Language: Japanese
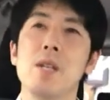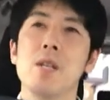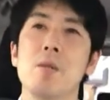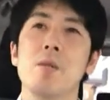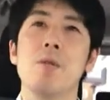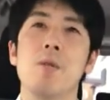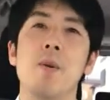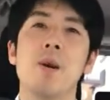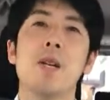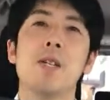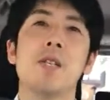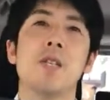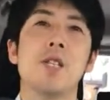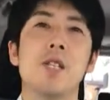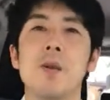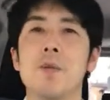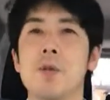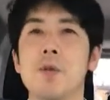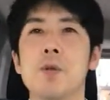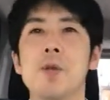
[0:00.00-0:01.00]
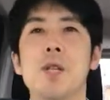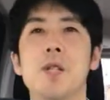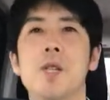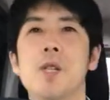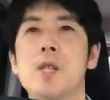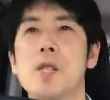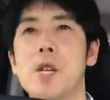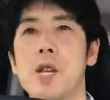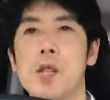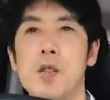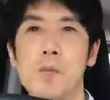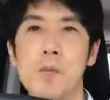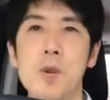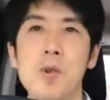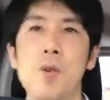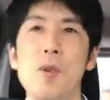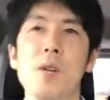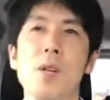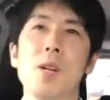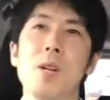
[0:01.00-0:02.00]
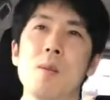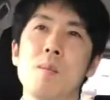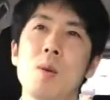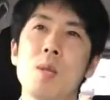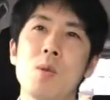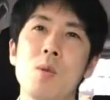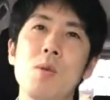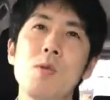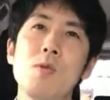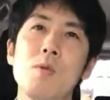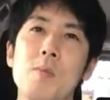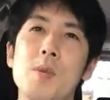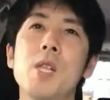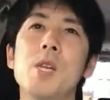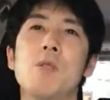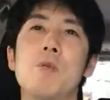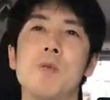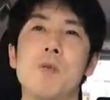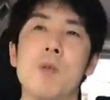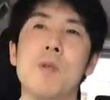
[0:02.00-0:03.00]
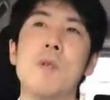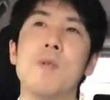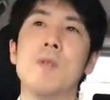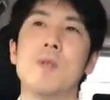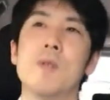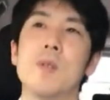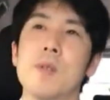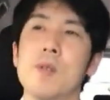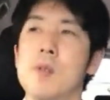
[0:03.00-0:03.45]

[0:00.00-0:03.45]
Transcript: いろいろ分かってきたそうなんですけれども、まあ、そういうのを見てると、